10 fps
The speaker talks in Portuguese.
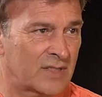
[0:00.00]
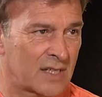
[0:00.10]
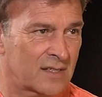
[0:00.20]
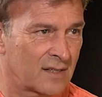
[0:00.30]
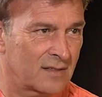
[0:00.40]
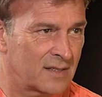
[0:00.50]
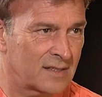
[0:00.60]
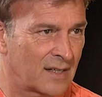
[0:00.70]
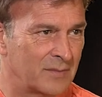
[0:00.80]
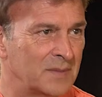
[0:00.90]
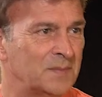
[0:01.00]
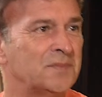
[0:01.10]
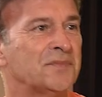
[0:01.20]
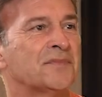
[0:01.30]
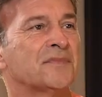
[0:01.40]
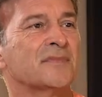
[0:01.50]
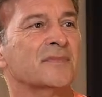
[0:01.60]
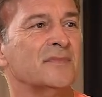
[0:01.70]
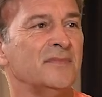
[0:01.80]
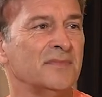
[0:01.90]
fantástica. É, a experiência foi
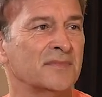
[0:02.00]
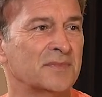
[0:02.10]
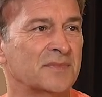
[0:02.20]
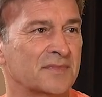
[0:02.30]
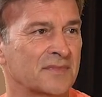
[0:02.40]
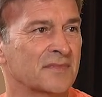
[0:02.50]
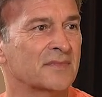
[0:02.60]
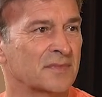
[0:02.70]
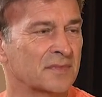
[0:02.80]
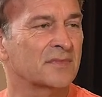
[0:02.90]
pensada hum, exatamente uhum.